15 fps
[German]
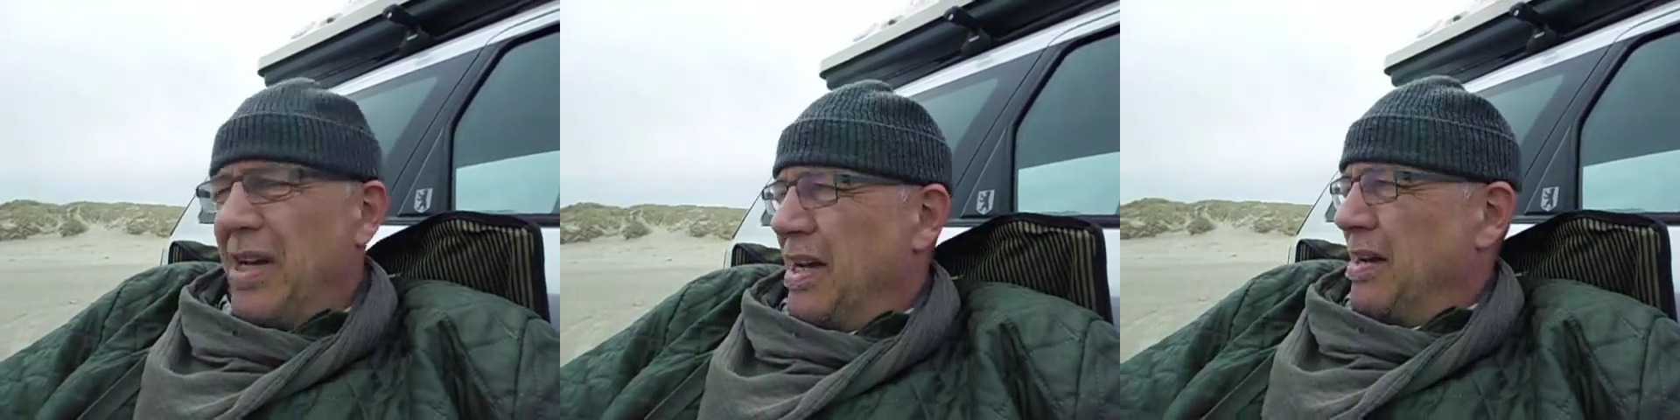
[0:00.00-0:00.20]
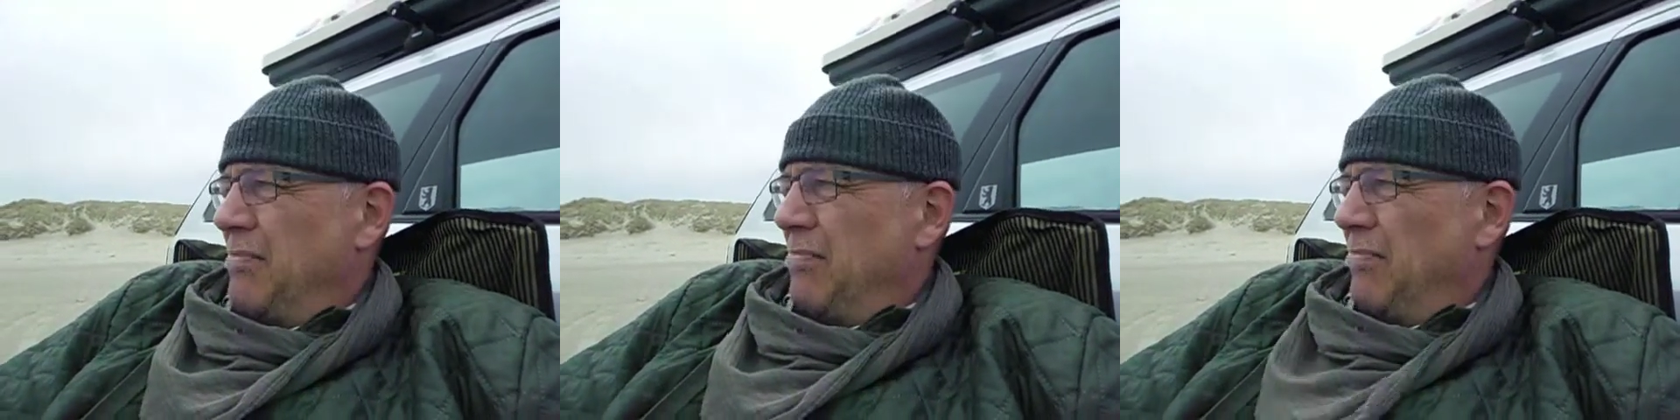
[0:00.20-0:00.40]

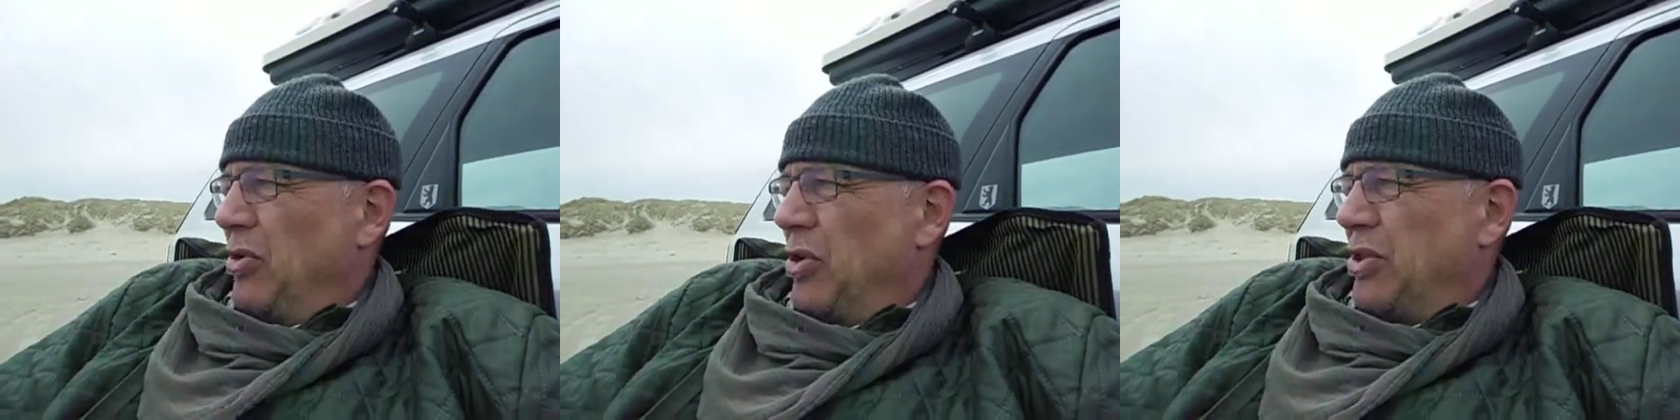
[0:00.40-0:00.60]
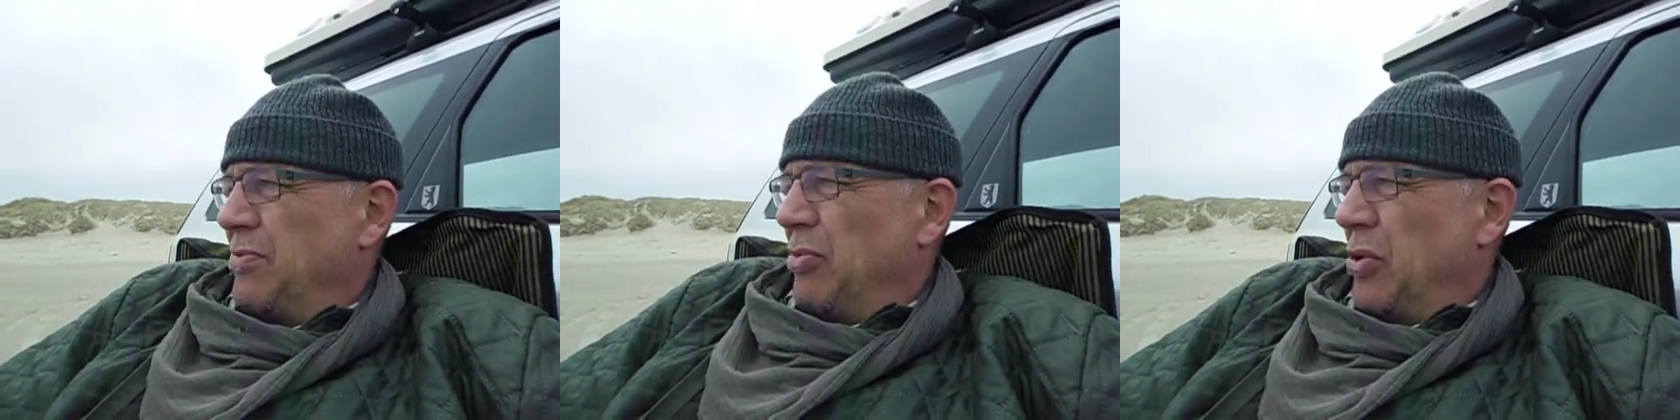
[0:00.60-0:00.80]
am
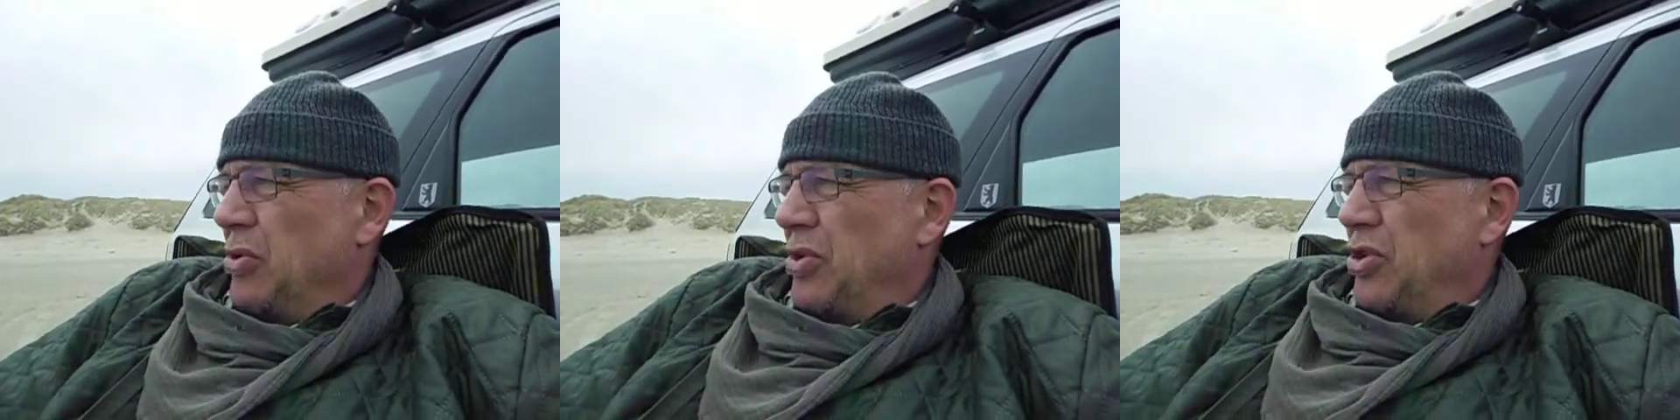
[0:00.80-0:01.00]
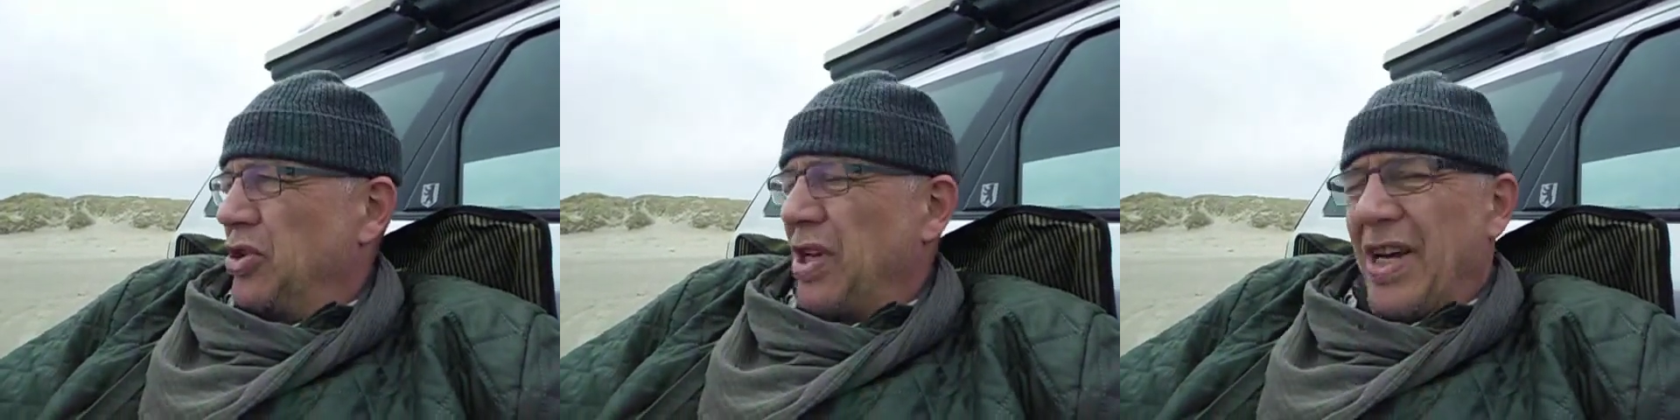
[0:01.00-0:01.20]

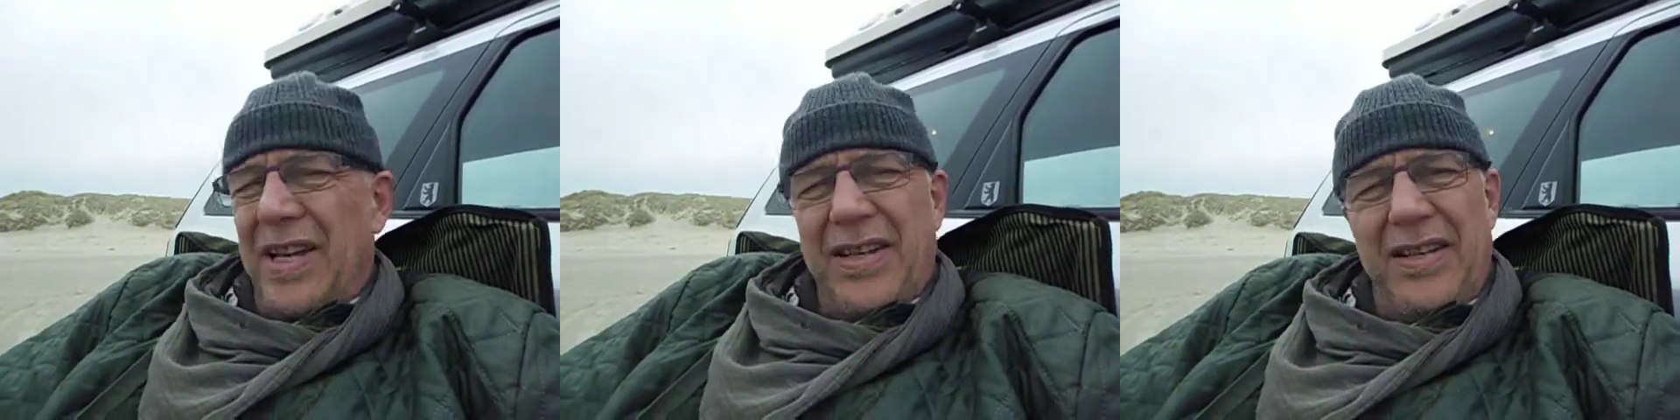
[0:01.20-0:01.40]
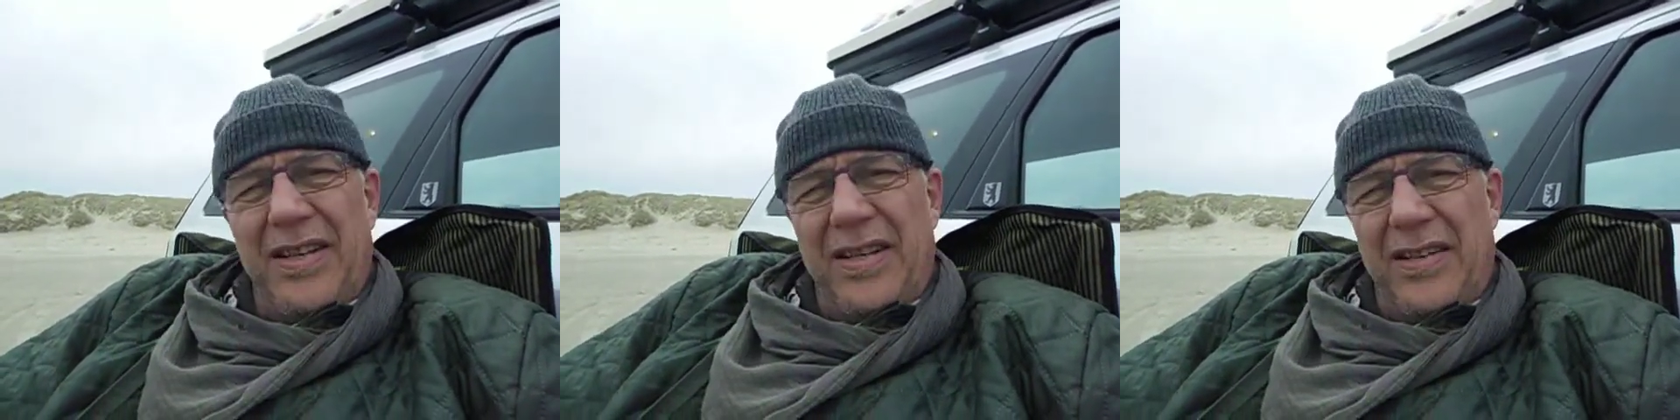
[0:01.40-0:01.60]

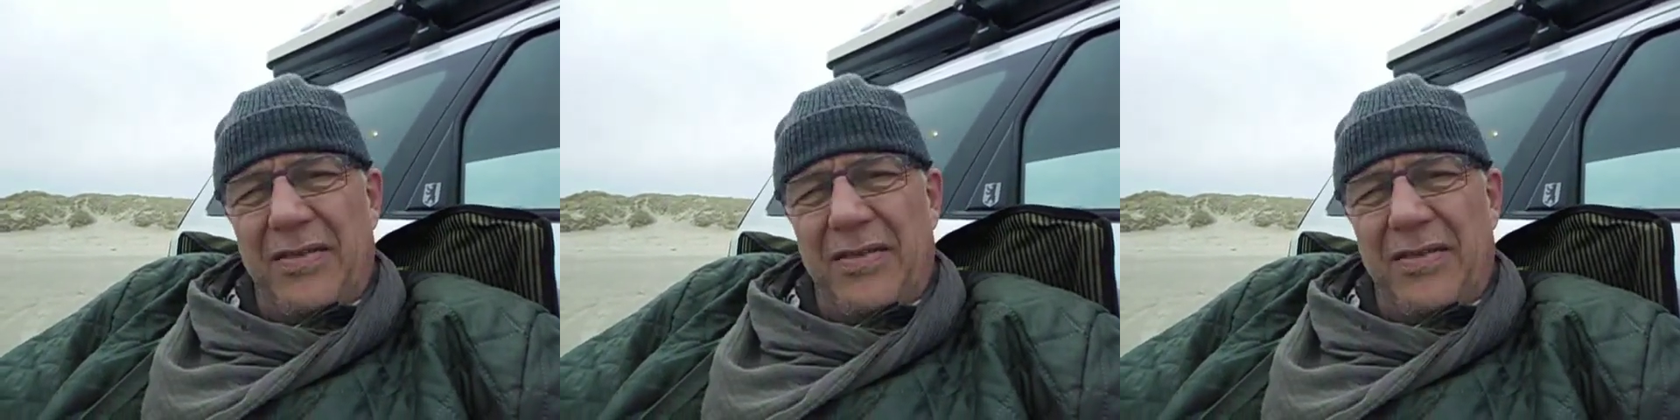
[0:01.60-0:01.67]
Bosmose-Strand,